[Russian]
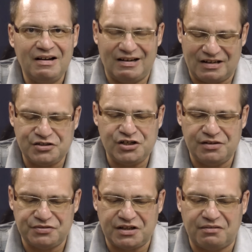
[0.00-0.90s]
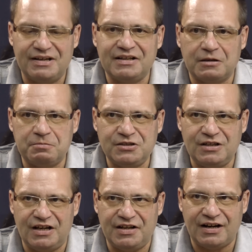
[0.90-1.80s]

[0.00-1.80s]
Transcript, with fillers: аракчеевских военных поселений.